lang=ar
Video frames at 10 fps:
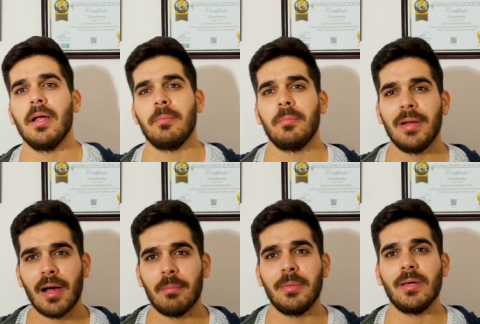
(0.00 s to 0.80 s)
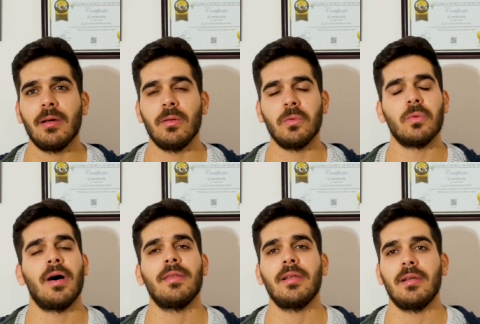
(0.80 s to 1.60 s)
بالعاميه انه
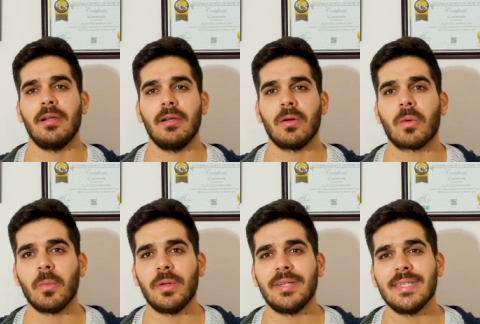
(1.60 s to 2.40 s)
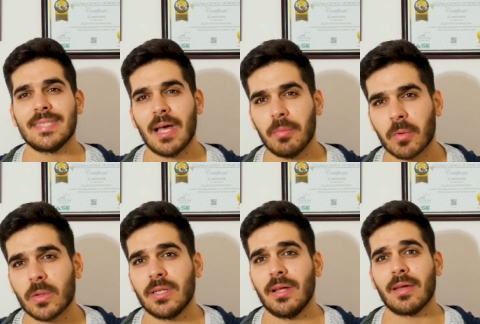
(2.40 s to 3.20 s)
هذا الهرمون يسحب
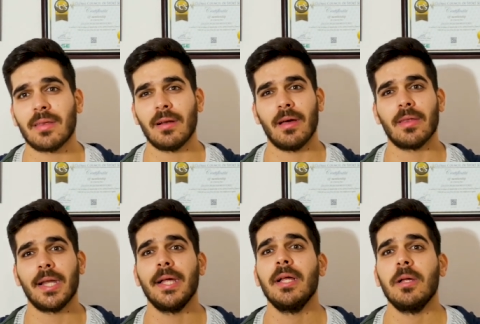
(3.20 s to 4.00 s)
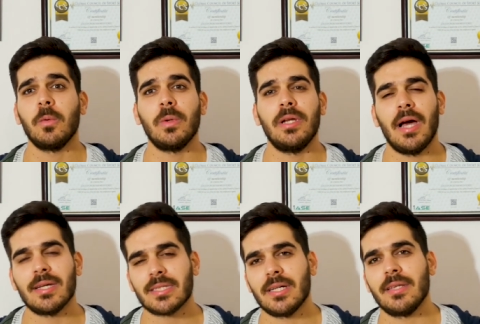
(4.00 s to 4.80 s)
بروتين اكثر للعضله واللي
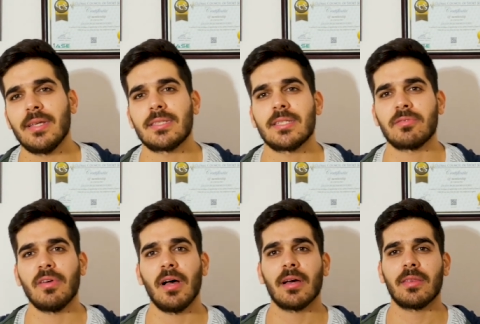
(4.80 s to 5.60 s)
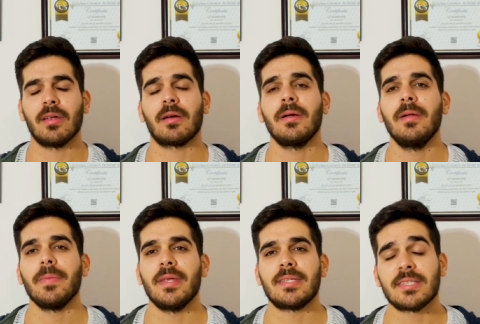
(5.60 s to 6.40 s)
حيصير عندنا استشفاء اكثر
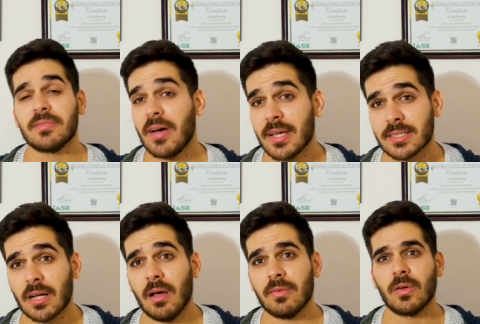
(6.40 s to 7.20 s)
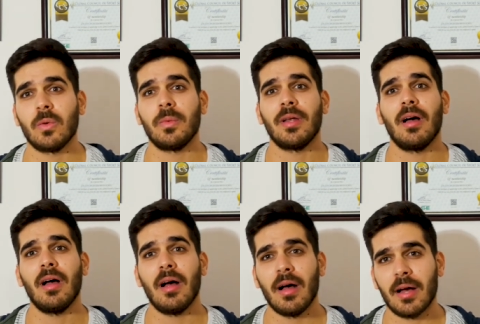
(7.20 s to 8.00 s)
استشفاء اسرع عفوا
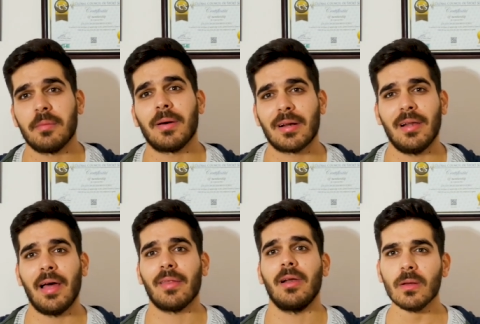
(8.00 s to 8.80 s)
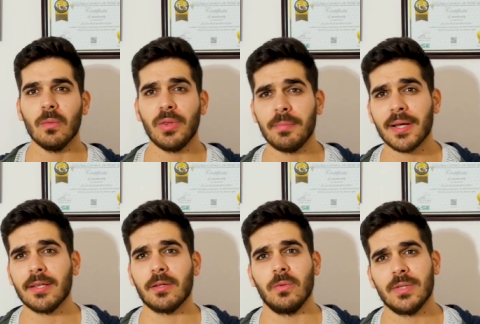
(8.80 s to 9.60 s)
وبناء اكبر للعضله مثل ما
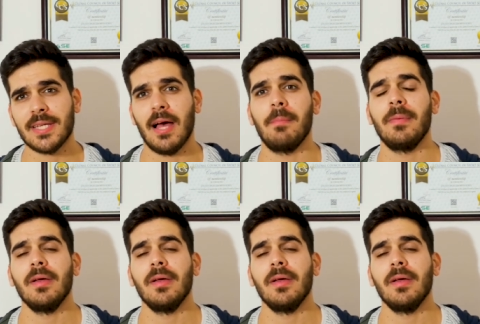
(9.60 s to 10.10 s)
قلت انه يسحب